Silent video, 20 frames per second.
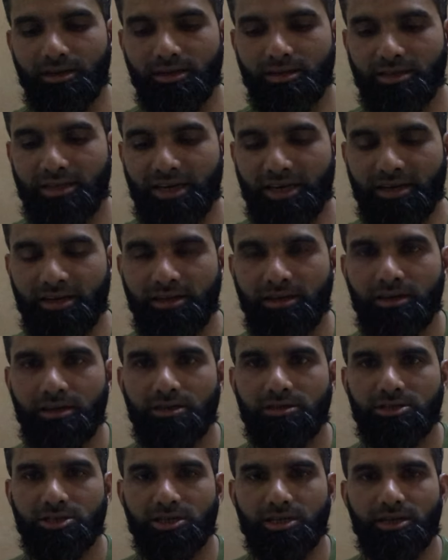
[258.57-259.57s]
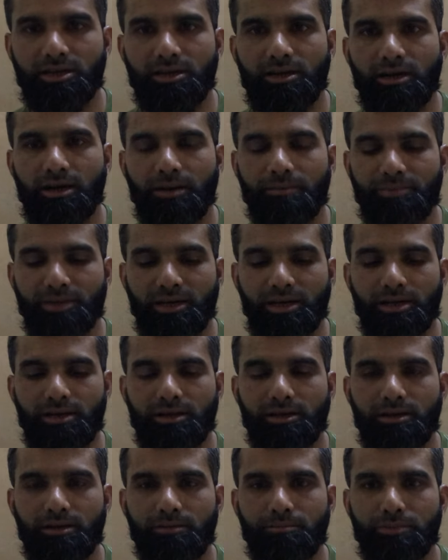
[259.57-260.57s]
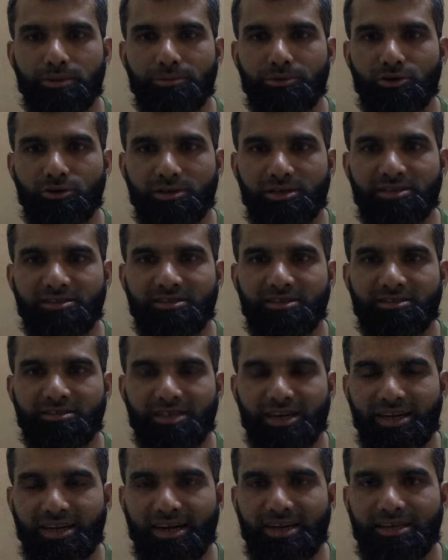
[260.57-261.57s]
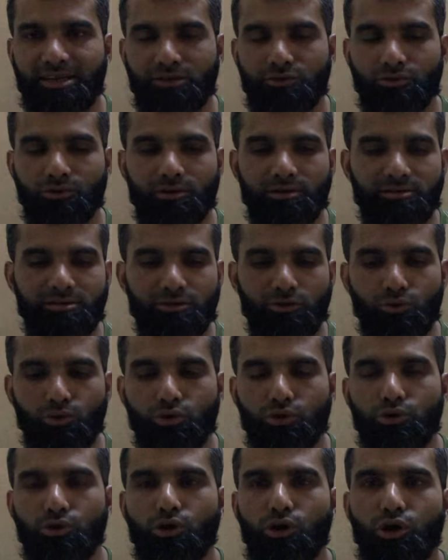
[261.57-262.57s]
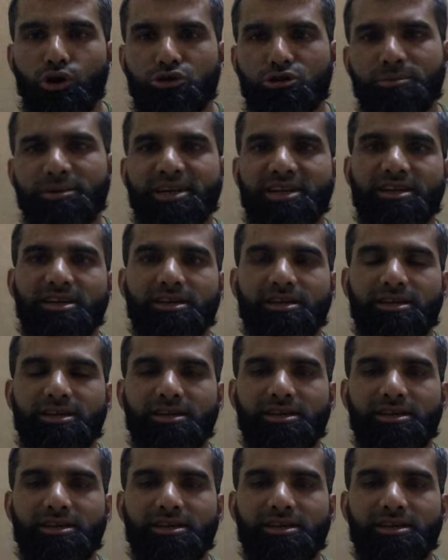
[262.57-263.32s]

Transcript: দেন সে আপনার বিভিন্ন ডিজিজ তাকে আক্রান্ত করেছে ওইগুলো অটোমেটিকলি